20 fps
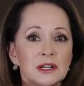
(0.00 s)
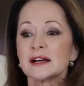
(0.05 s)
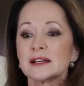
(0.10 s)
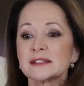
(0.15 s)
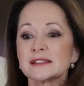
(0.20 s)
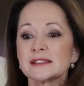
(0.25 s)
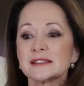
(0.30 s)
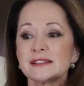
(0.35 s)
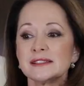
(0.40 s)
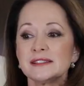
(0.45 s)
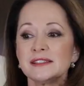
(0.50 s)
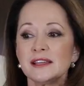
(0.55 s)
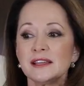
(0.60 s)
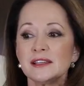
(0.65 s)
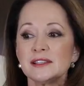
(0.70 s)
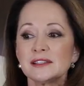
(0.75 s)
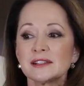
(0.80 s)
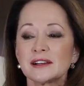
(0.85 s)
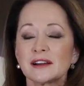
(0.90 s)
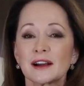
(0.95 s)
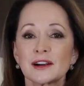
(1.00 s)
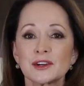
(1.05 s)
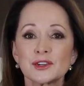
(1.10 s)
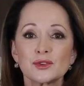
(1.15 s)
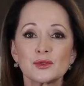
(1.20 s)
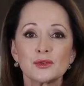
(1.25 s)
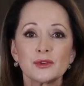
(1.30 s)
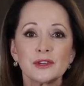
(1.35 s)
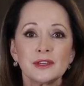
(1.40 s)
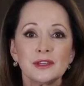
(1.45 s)
А здесь
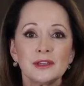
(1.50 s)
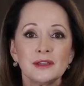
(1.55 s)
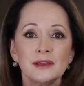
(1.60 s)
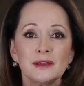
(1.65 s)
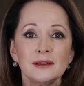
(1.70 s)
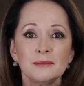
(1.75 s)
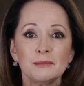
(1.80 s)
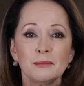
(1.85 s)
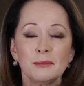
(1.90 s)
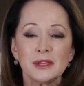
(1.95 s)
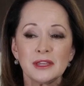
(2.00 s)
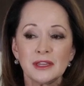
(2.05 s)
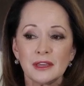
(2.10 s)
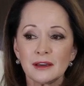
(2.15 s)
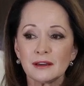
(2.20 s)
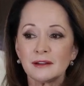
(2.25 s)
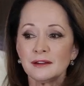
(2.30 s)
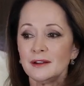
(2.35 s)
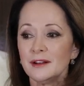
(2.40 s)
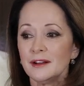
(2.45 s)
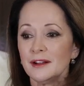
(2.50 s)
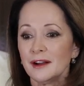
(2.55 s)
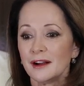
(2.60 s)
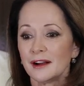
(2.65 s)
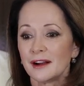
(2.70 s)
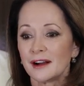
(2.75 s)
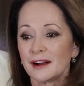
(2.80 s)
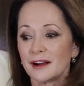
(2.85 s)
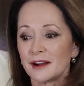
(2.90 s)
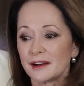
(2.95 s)
хорошо и мне
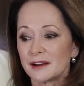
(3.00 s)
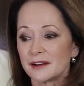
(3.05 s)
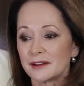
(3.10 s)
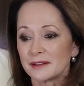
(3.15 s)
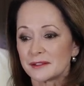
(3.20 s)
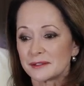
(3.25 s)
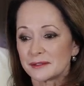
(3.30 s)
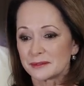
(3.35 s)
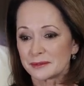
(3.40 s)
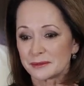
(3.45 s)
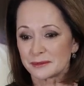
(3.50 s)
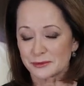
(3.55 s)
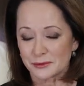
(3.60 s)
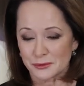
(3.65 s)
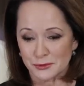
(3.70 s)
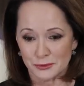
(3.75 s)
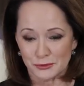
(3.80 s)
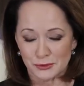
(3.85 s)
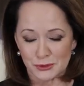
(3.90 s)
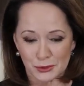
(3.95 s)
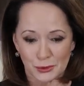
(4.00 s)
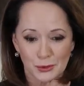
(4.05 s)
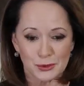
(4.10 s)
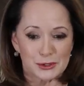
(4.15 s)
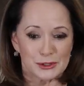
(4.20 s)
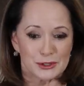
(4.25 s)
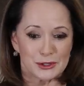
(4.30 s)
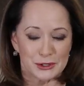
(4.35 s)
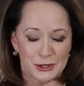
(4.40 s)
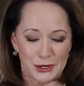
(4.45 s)
а,
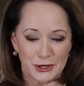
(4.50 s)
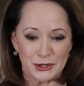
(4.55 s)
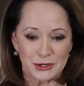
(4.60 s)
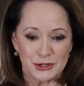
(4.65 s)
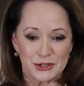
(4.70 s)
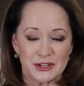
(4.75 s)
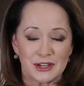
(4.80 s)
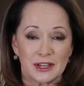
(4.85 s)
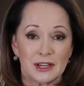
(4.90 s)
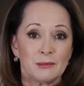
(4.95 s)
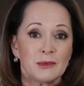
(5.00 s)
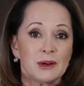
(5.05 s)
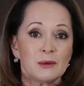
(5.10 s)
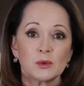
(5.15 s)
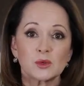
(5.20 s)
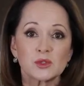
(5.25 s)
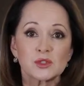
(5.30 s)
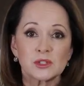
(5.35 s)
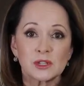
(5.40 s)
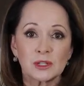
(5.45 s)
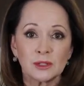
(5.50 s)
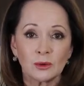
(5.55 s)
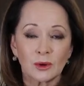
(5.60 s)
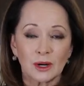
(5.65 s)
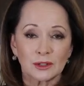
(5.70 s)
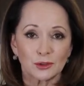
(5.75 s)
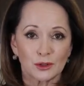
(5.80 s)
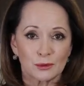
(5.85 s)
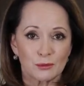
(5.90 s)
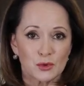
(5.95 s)
взрослой женщине и моему сыну,
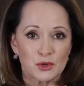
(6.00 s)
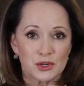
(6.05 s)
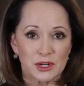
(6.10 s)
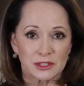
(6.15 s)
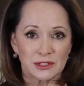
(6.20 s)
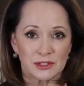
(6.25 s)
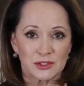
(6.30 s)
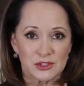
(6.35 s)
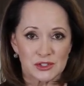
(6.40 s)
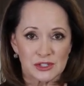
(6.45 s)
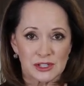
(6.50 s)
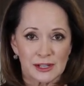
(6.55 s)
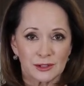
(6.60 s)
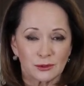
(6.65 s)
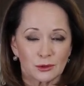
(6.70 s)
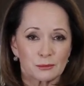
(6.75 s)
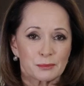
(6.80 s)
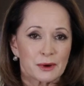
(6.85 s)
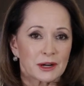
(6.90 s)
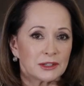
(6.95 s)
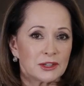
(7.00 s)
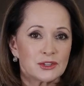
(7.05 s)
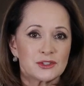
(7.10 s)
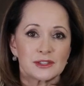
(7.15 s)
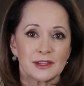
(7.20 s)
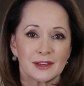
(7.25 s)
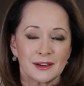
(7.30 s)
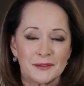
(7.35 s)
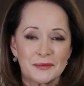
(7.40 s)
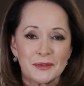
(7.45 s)
которому уже 11 лет, он
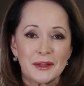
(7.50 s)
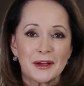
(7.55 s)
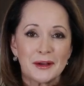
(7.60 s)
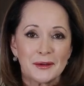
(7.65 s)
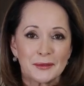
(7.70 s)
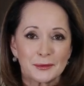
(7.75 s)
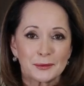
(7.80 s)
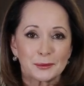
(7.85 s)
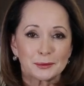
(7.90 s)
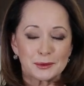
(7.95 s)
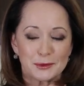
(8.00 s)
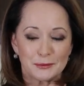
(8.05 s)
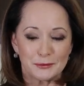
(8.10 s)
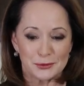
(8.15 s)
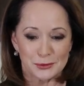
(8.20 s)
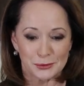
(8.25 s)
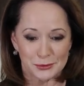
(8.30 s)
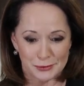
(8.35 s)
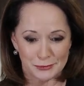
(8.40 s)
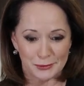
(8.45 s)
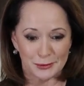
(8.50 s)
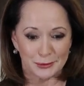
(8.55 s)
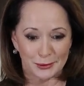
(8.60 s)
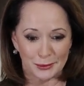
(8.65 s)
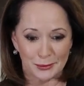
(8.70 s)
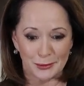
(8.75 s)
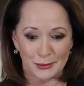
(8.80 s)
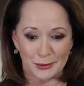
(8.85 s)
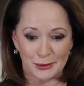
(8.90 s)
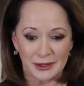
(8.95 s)
практически, ну, в общем, все свое
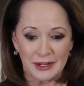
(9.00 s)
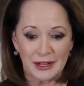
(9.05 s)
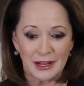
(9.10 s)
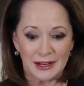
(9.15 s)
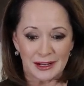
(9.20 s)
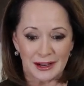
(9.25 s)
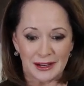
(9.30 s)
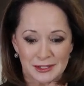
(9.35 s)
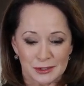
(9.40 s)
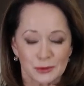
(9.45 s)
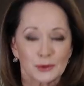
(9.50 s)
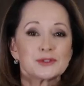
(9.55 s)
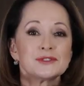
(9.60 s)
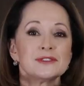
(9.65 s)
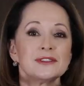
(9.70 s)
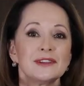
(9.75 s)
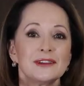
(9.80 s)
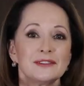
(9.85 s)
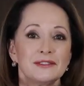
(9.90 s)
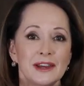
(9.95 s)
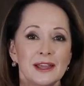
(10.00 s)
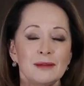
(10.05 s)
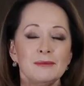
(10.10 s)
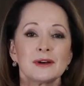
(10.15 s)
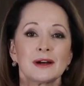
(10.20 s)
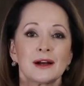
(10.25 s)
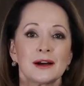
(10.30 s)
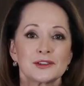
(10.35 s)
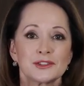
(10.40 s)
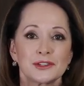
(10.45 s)
такое осознанное
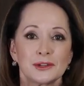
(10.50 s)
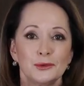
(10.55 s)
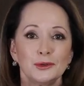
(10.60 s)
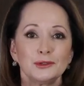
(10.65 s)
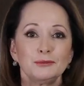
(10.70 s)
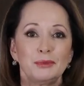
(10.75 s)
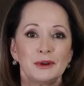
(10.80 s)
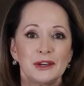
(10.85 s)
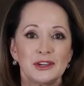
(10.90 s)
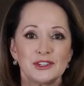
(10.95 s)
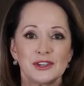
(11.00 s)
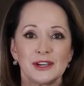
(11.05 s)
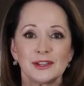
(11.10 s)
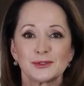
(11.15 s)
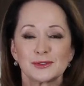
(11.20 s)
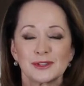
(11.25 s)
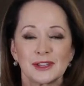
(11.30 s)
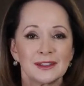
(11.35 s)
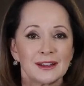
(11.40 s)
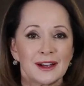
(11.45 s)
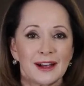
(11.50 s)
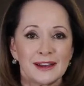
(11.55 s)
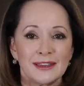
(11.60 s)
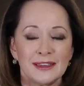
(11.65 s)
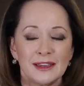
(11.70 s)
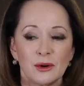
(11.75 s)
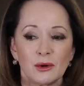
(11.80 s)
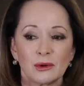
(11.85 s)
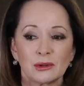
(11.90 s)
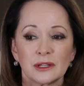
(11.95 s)
время каждый год приезжает сюда на
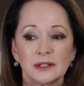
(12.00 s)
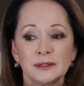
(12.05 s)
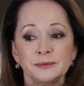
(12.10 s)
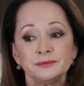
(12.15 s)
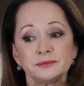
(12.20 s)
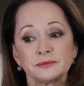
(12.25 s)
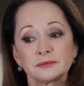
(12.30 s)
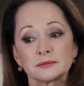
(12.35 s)
каникулы.